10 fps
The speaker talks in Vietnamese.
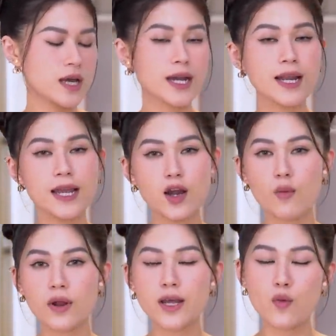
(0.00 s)
Cái này không
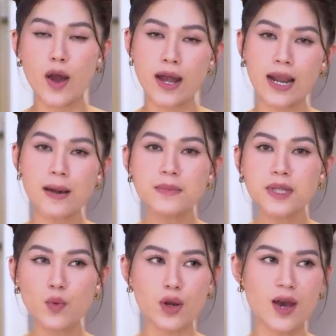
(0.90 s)
có liên quan lắm đến
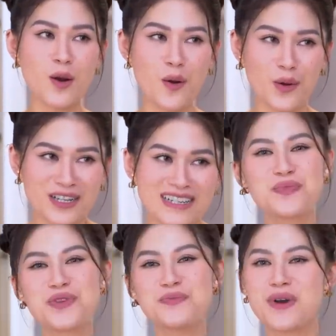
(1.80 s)
mùa lễ hội,
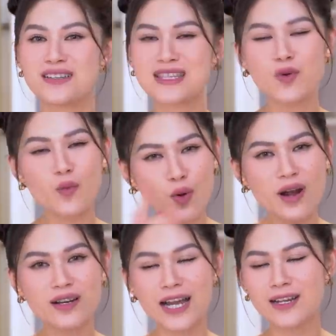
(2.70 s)
nhưng mà Tâm cũng mua
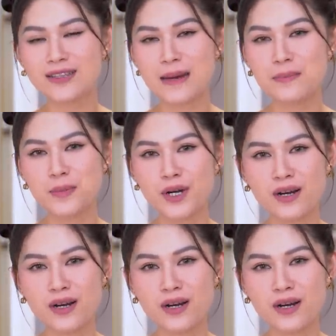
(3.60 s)
gần đây nên Tâm